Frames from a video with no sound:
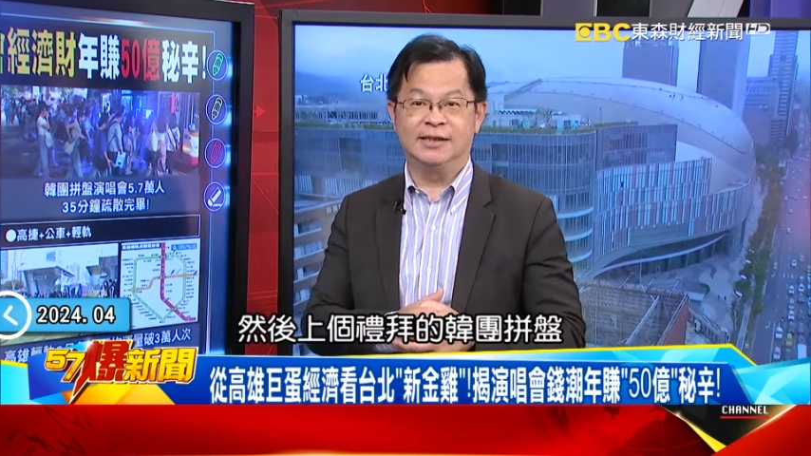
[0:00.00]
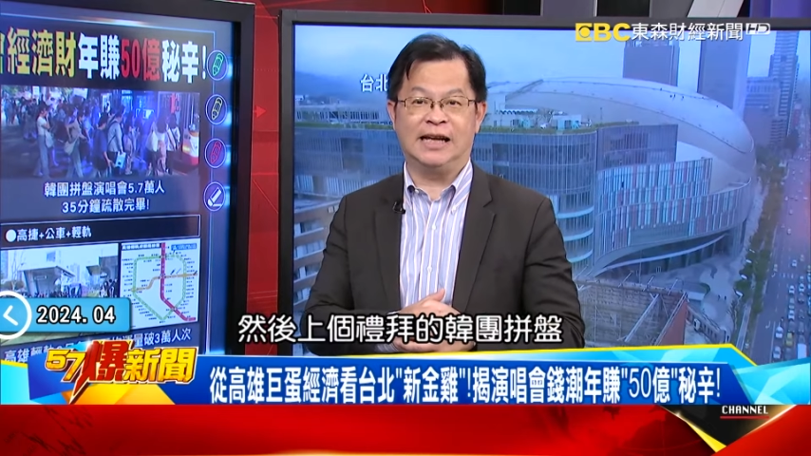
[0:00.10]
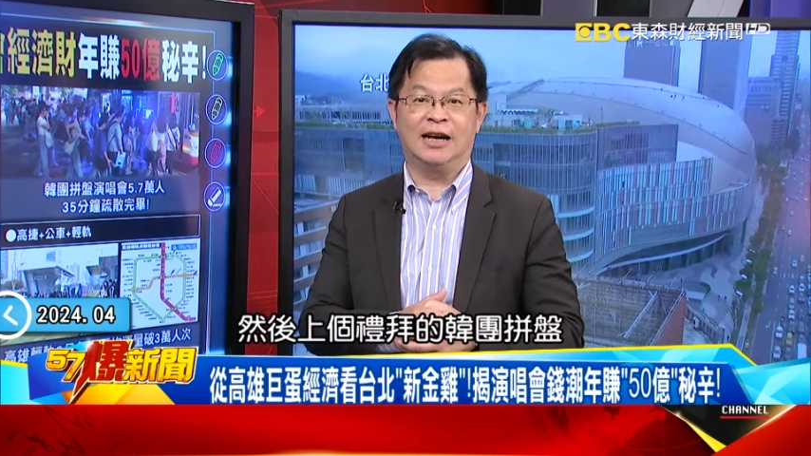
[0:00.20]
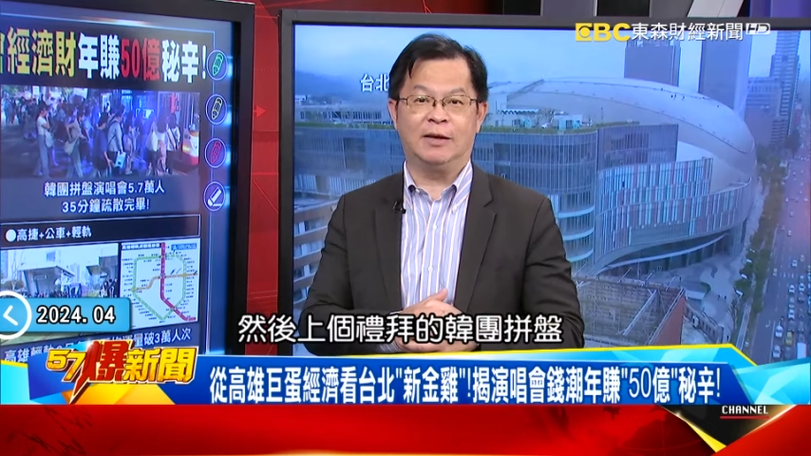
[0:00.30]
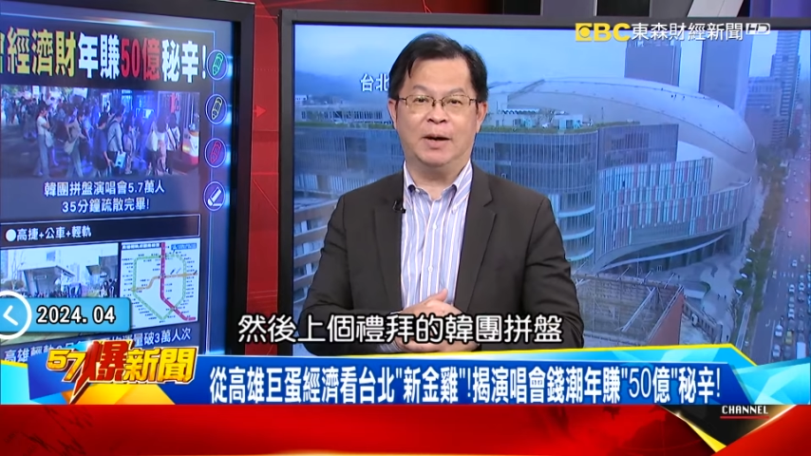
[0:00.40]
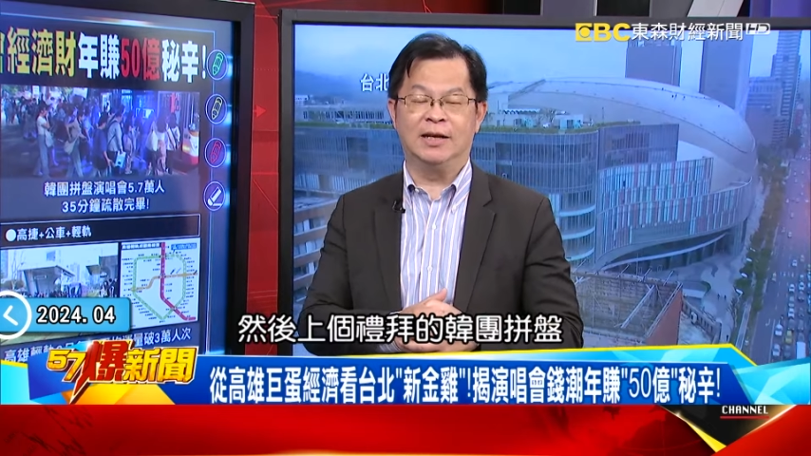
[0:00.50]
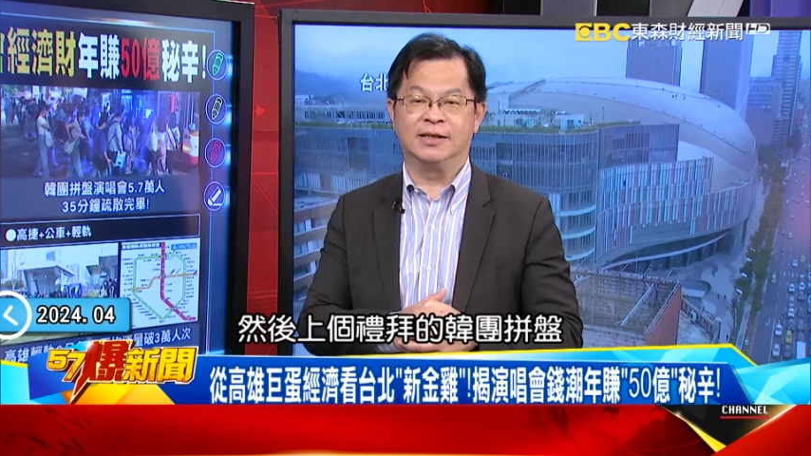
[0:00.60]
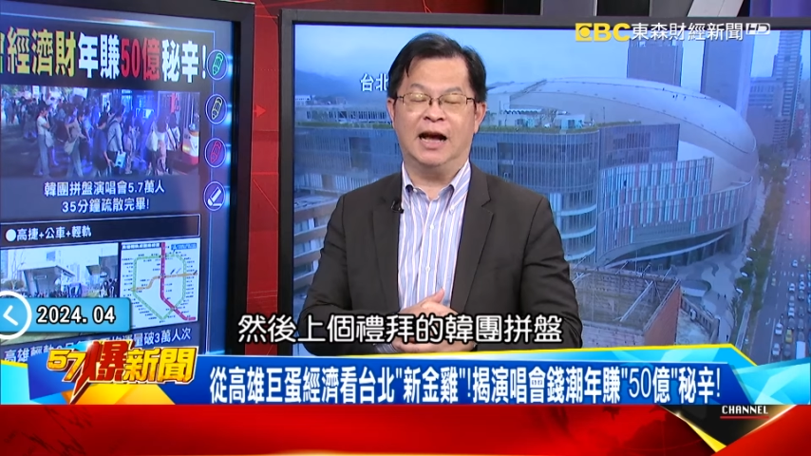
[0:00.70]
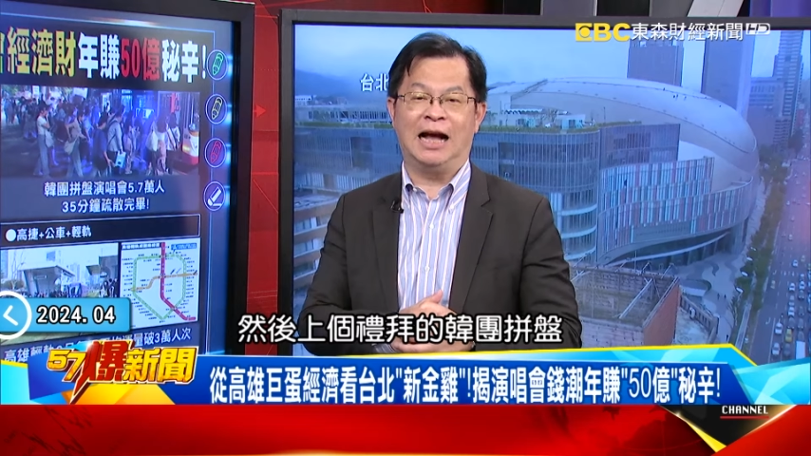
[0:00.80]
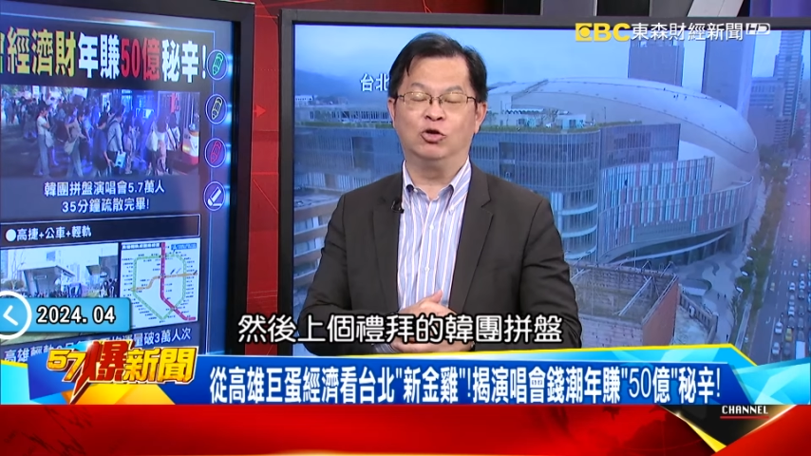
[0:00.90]
上个礼拜的
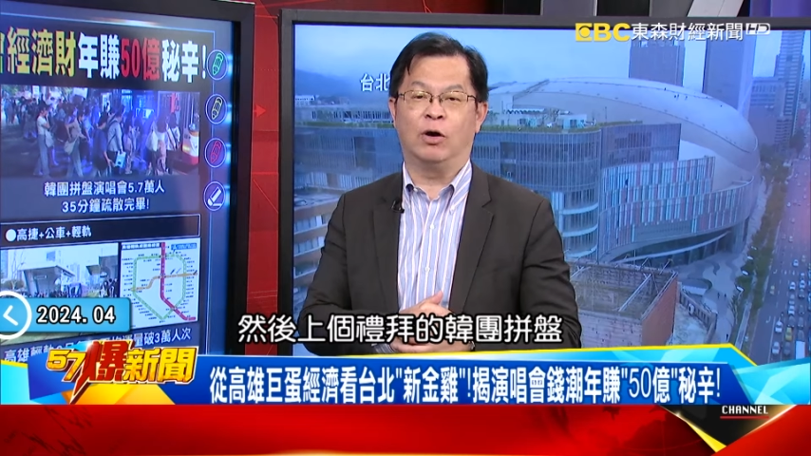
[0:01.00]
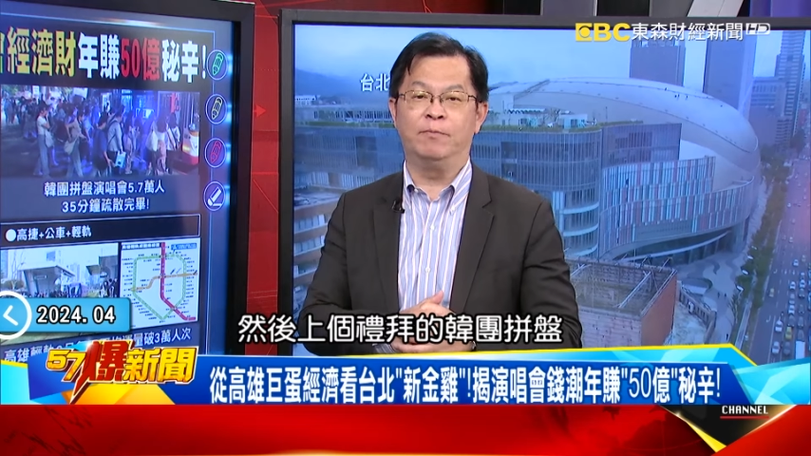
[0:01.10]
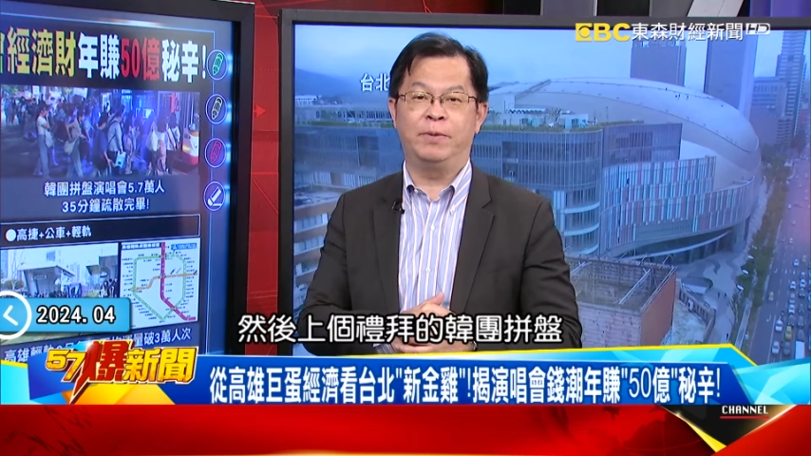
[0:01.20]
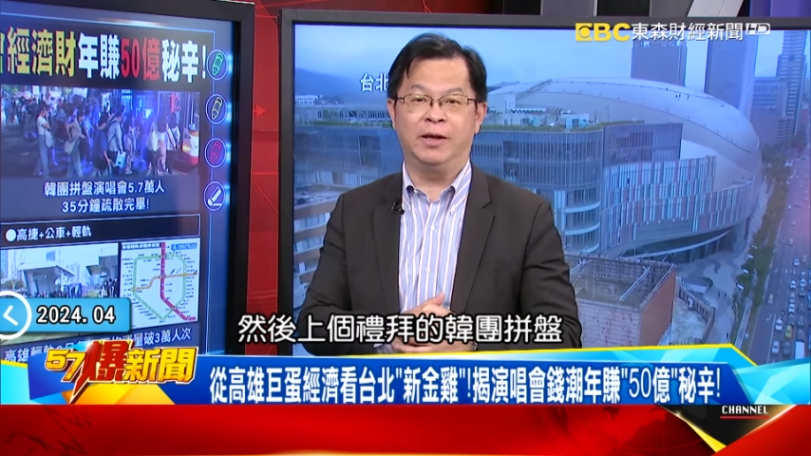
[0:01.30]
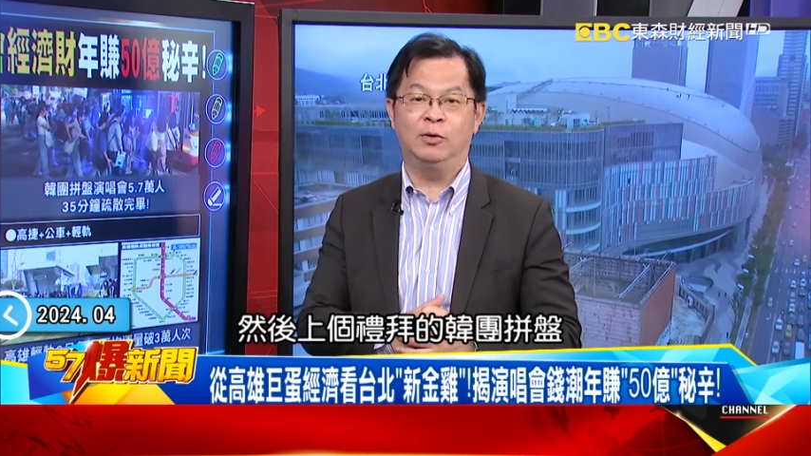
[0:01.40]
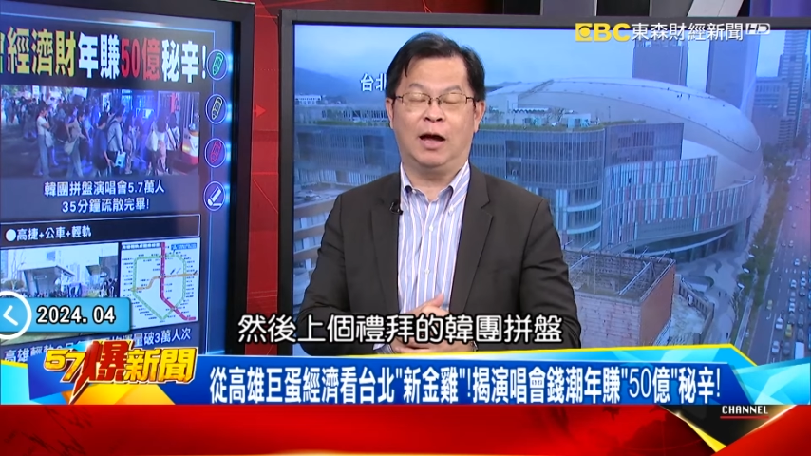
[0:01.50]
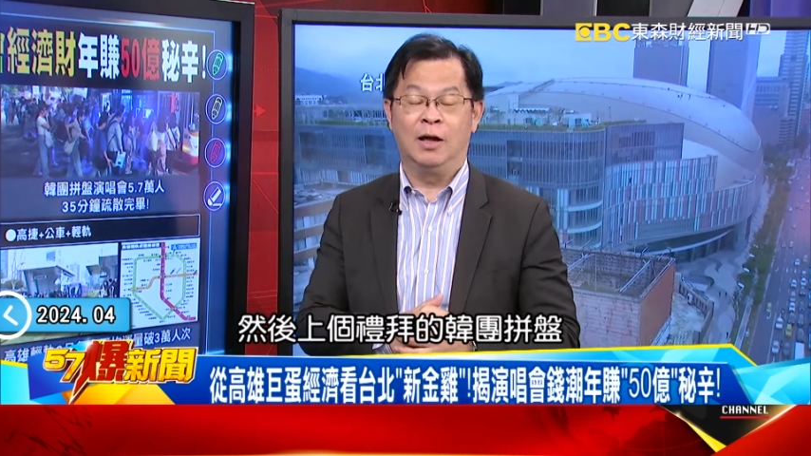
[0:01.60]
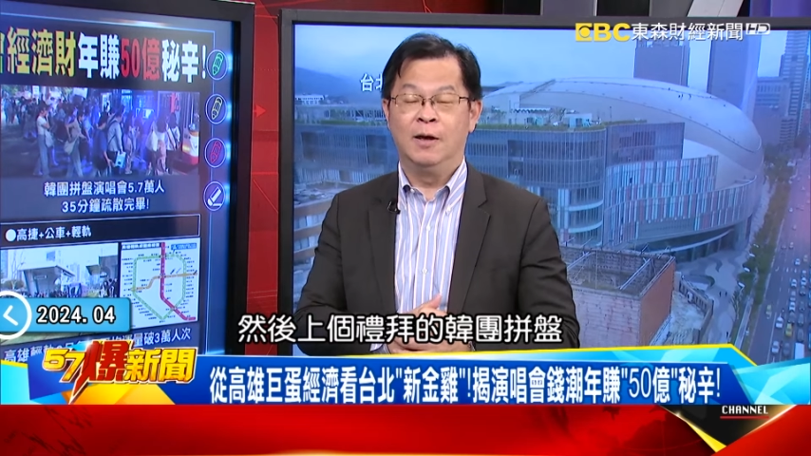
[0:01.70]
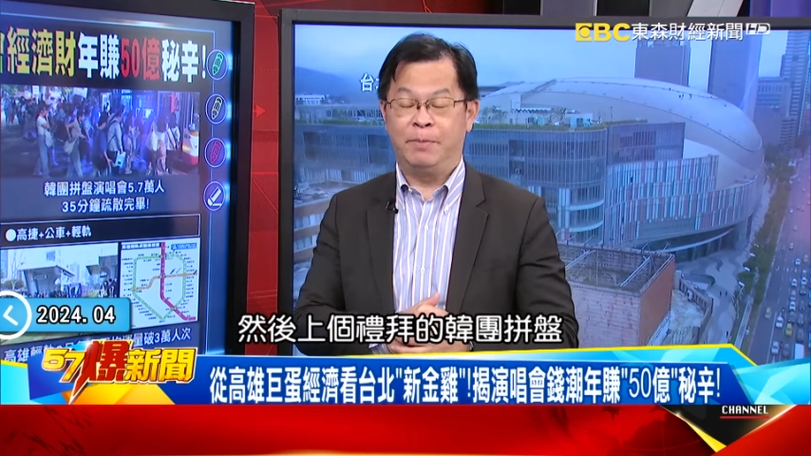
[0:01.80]
这个韩团拼团